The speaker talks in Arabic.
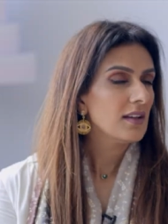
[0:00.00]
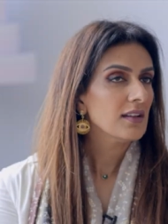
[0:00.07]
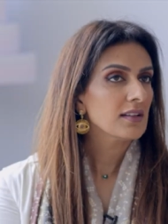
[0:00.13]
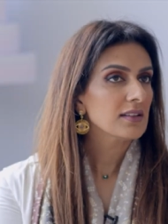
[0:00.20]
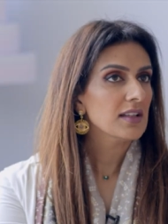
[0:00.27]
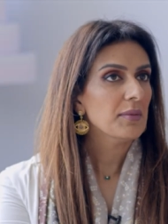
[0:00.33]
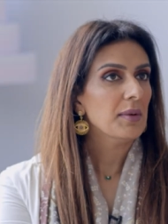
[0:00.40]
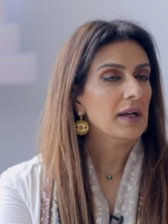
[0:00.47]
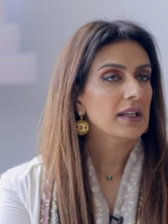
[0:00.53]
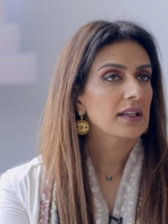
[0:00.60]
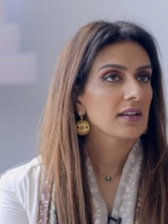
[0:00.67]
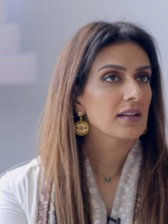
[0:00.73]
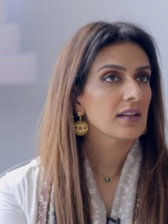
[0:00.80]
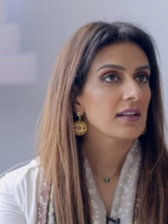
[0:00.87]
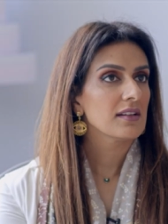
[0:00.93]
آه،
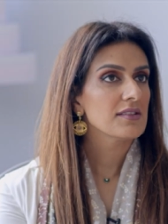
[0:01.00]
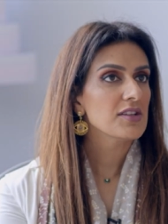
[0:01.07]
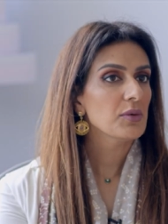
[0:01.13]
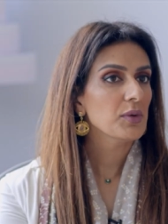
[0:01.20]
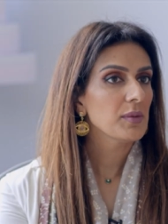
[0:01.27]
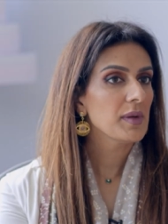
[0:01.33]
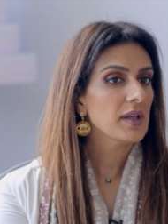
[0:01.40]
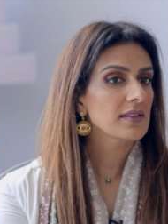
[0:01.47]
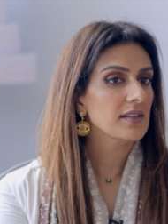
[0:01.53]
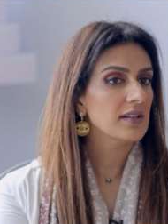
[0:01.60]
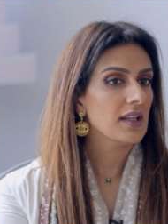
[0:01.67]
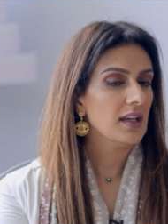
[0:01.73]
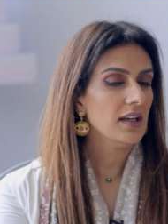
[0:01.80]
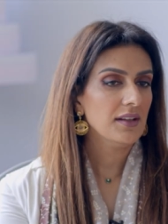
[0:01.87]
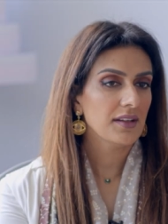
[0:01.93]
طبعا جو البيت
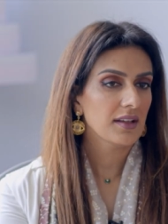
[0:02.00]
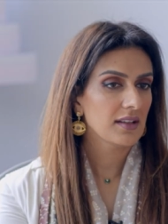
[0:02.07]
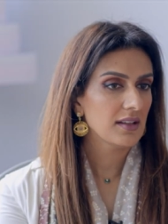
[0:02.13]
ان احنا